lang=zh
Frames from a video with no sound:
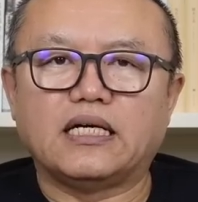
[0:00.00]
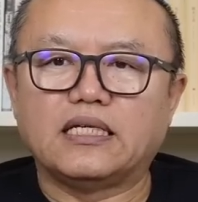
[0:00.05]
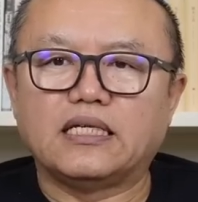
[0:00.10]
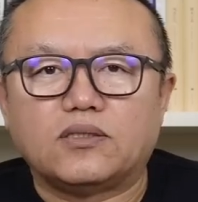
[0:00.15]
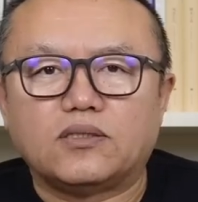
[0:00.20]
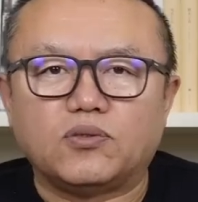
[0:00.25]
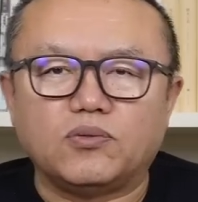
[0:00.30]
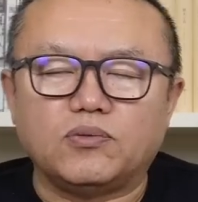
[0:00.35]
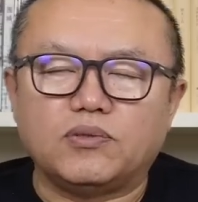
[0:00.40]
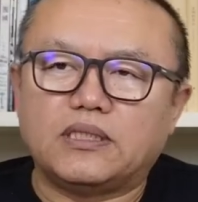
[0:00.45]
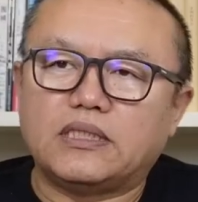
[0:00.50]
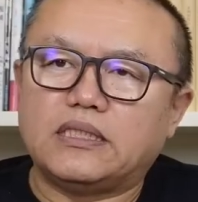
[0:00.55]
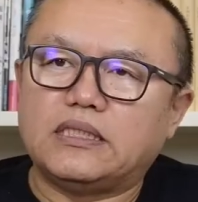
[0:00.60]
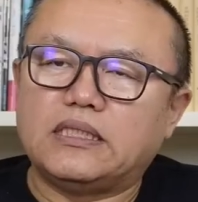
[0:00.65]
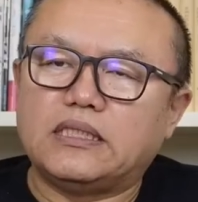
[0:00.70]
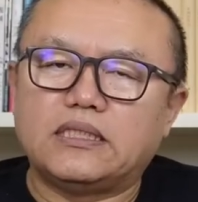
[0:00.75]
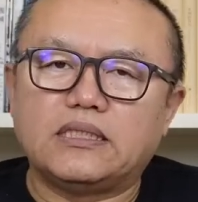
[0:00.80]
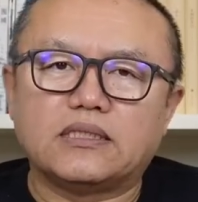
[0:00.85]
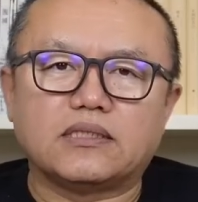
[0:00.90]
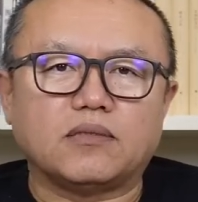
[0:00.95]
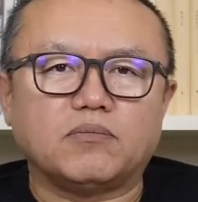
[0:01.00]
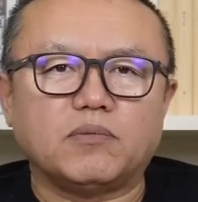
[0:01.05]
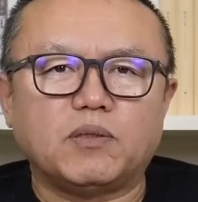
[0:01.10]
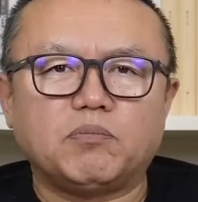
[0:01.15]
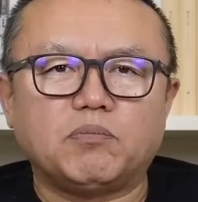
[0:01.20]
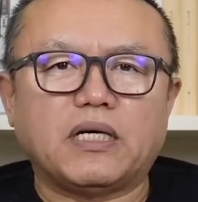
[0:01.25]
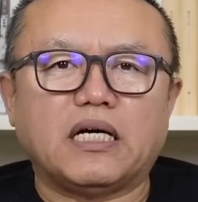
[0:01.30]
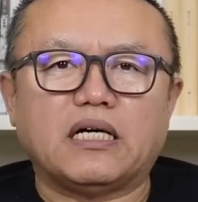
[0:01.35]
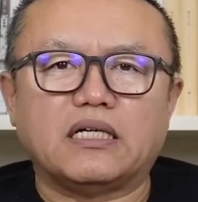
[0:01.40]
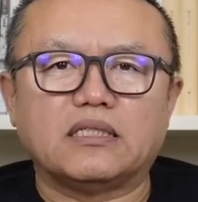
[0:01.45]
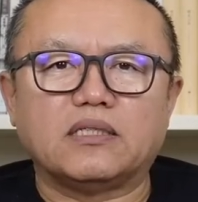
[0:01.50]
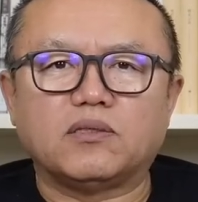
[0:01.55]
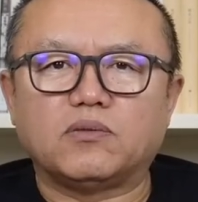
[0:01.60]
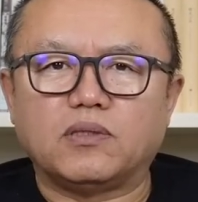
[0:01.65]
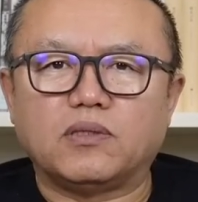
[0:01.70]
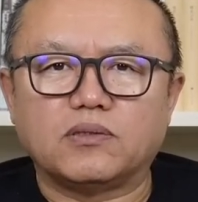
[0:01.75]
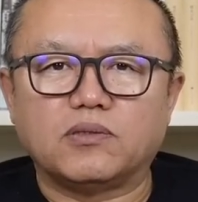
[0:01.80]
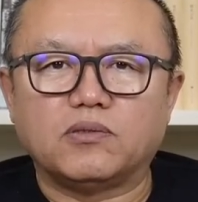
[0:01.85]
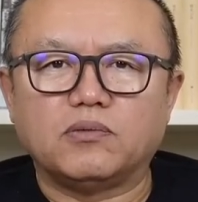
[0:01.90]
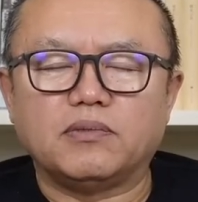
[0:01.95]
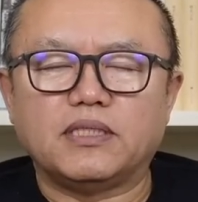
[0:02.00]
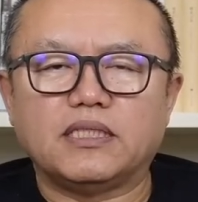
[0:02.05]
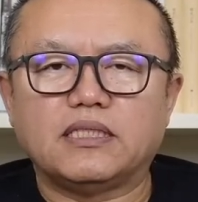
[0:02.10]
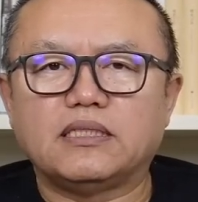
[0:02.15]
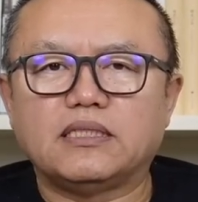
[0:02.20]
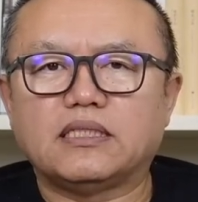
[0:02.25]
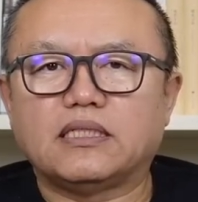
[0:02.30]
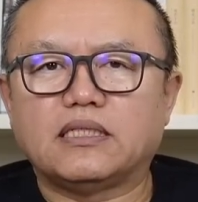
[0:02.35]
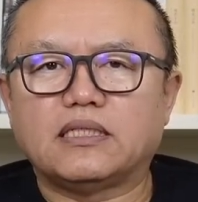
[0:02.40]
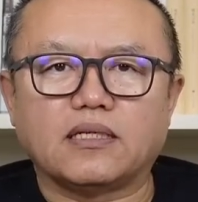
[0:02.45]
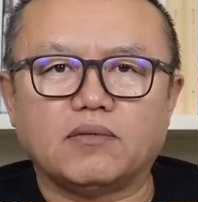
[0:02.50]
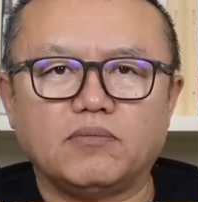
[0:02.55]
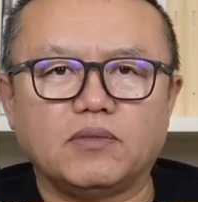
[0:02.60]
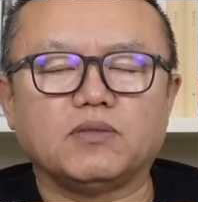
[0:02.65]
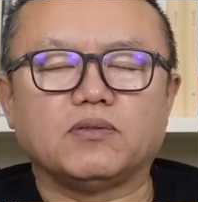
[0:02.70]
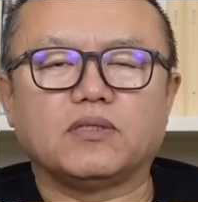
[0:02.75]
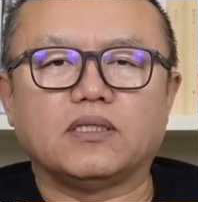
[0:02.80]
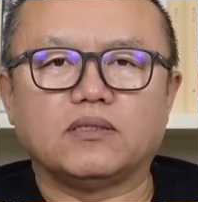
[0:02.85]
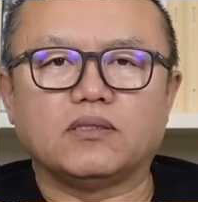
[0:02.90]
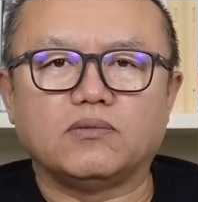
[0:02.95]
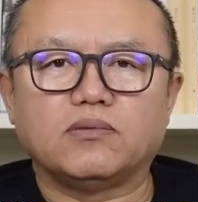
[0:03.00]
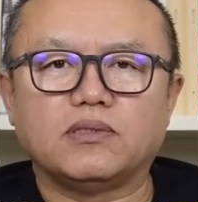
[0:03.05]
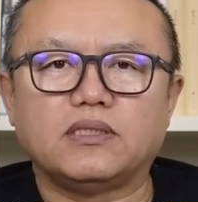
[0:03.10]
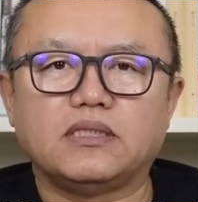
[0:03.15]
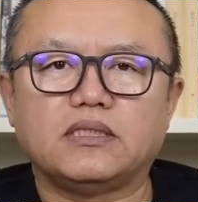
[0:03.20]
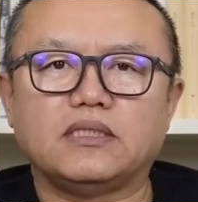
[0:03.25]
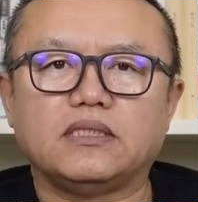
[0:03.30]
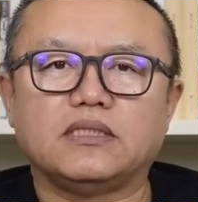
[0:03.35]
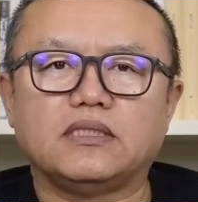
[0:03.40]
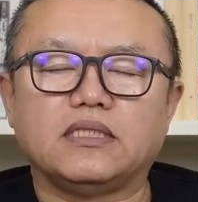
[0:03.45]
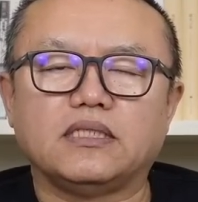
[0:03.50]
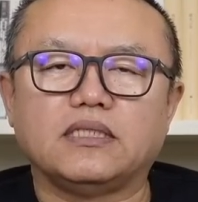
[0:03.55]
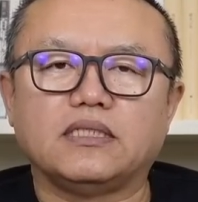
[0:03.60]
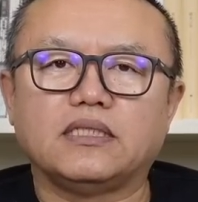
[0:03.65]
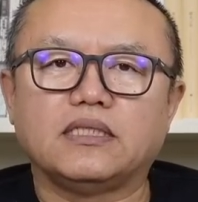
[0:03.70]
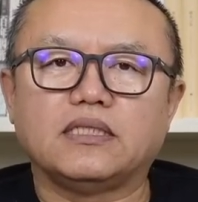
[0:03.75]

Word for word: 啊，具体是怎么绑的黄东明啊，还没有更多的细节。